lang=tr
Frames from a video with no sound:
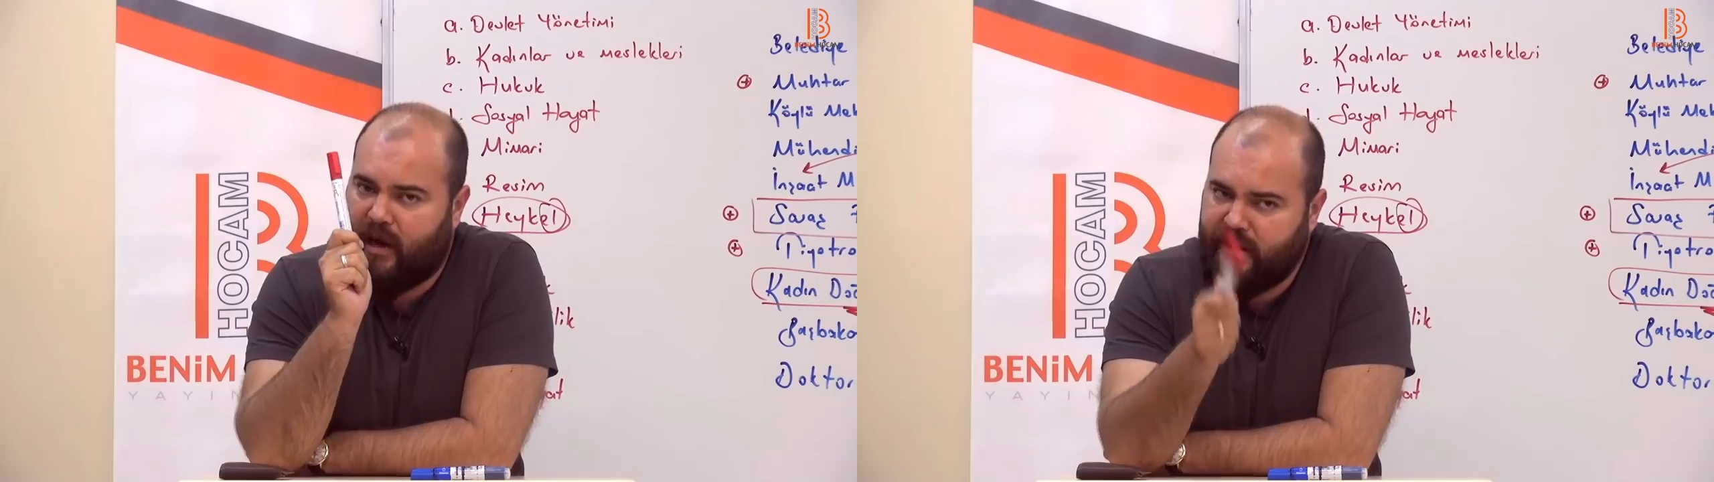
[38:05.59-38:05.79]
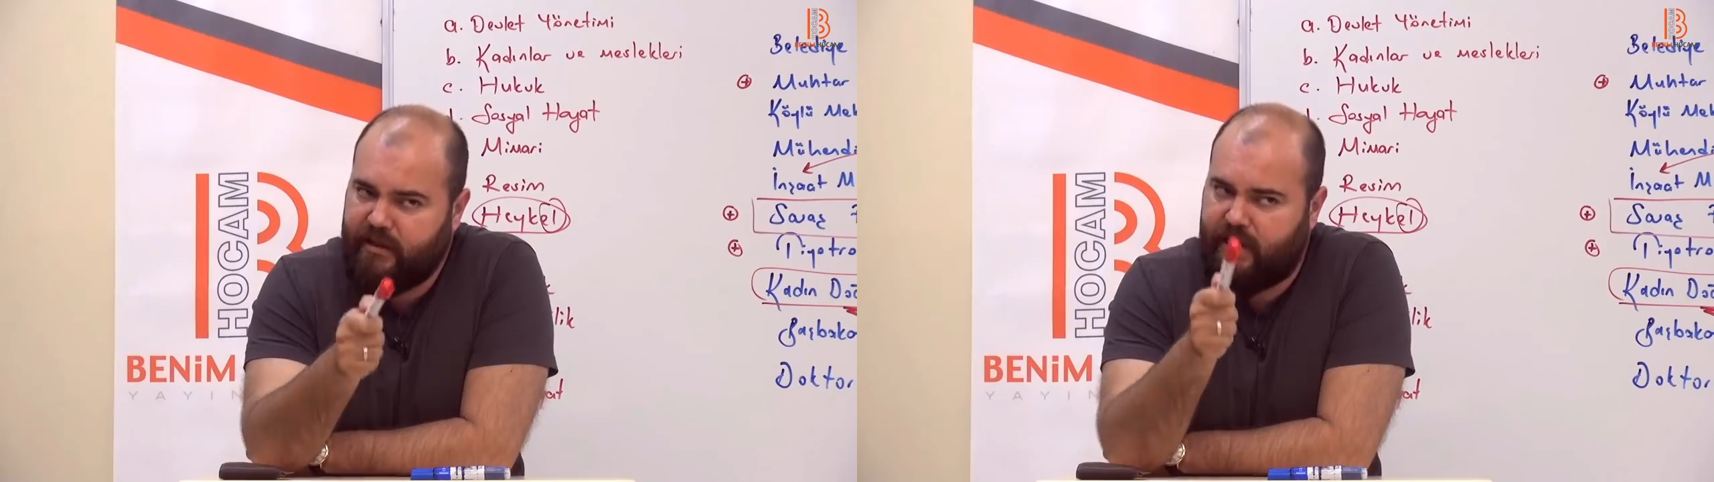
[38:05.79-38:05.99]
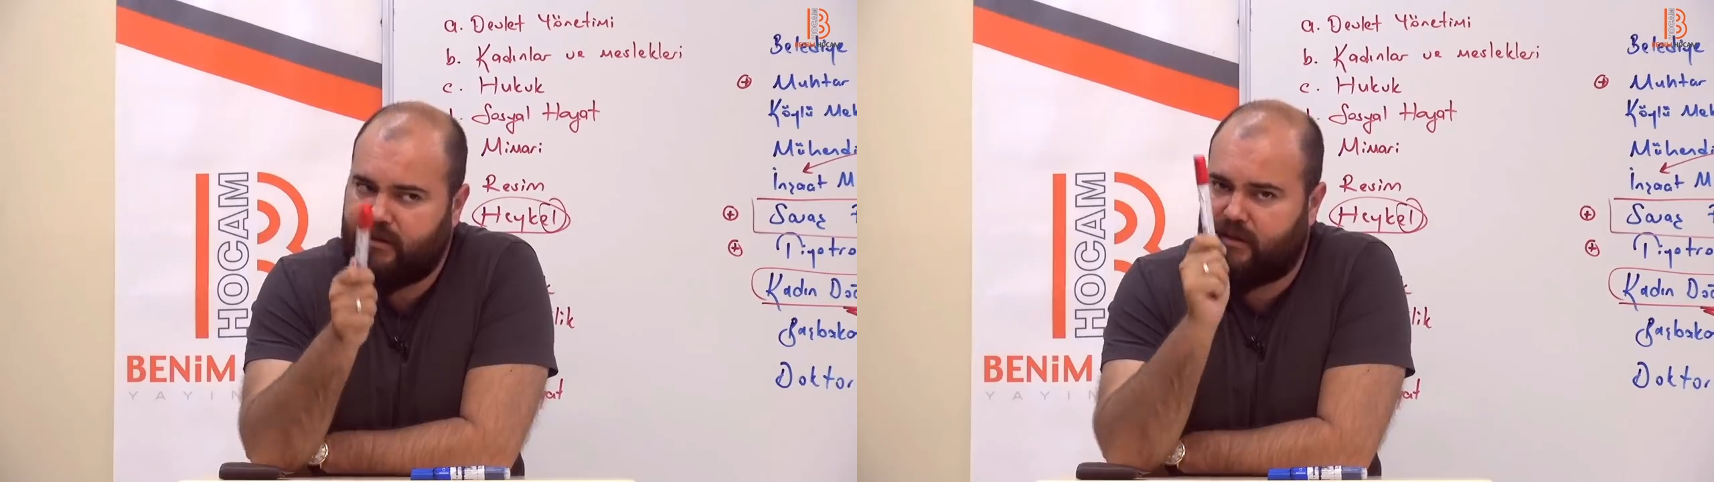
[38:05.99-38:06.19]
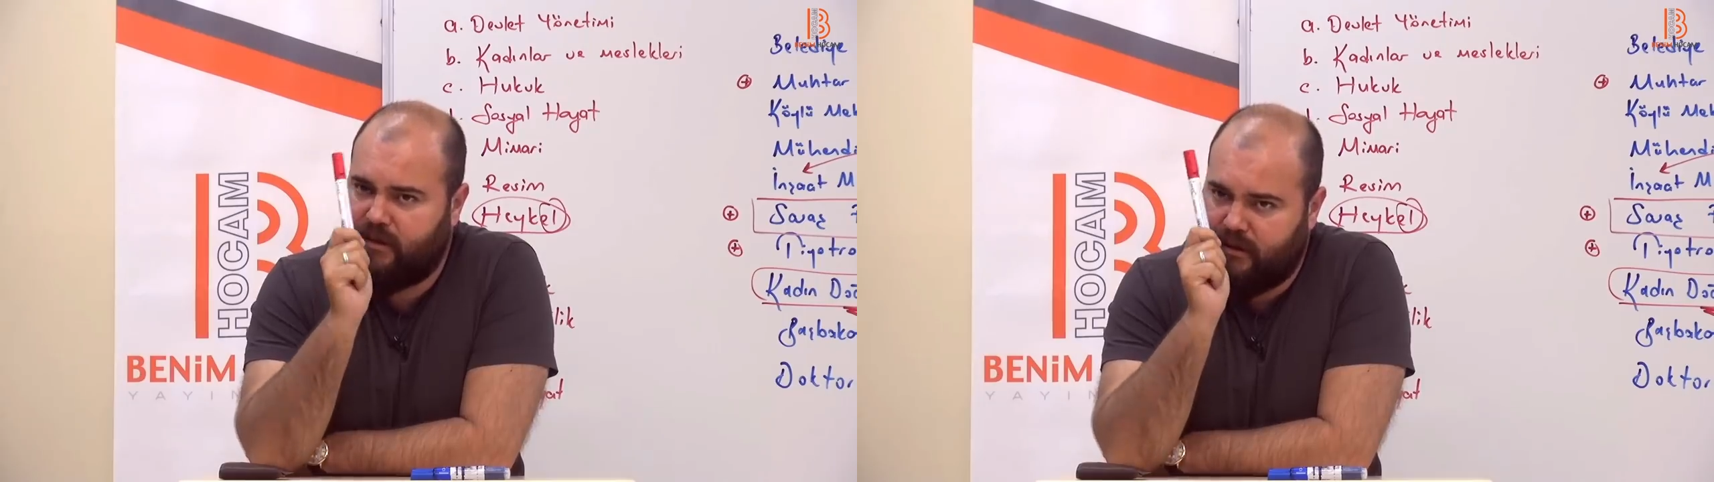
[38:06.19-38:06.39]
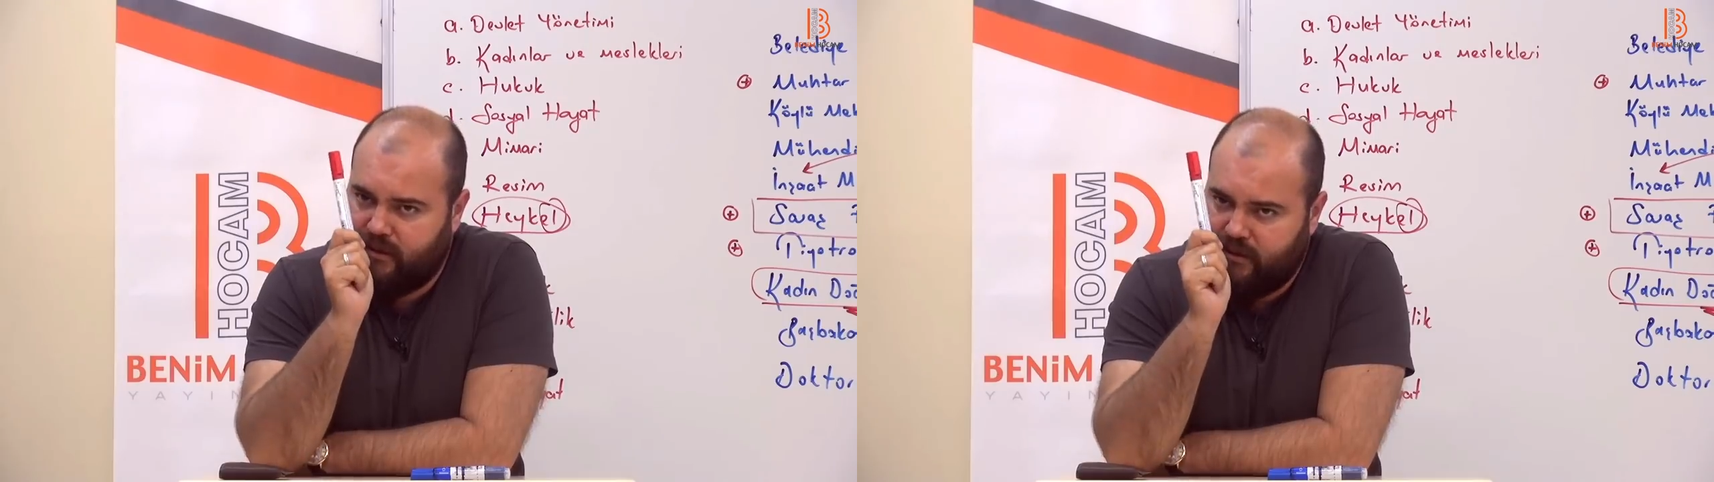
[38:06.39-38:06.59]

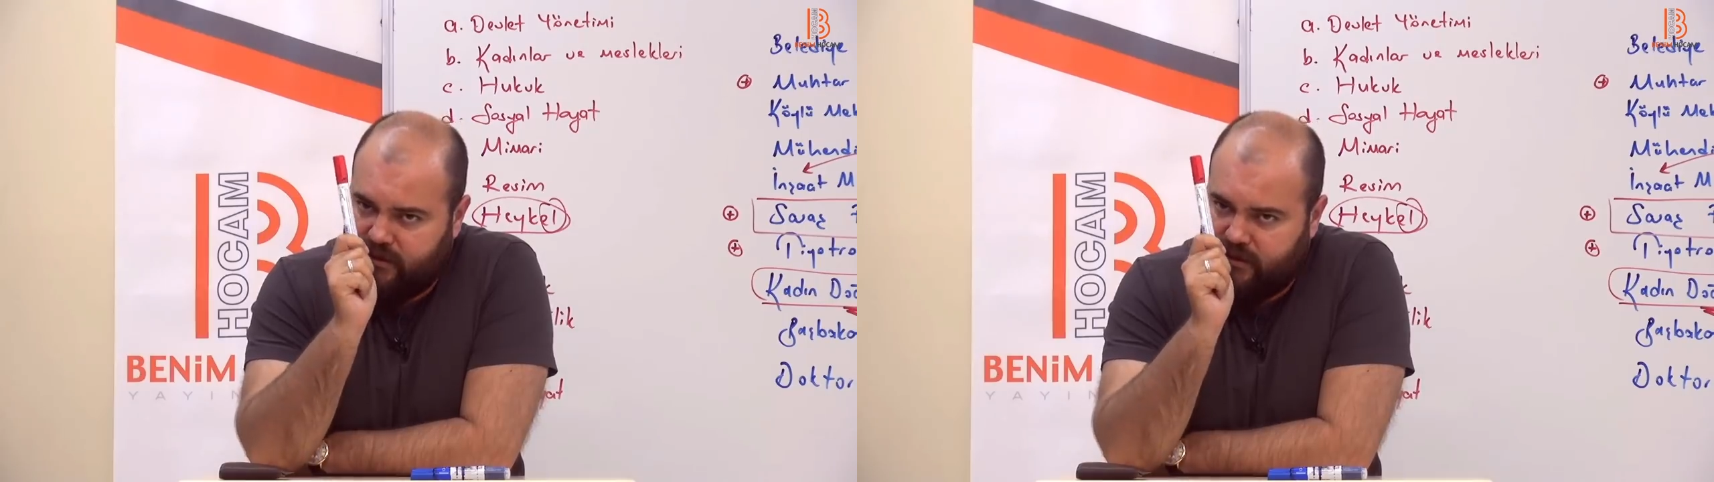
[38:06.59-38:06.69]
anlattığı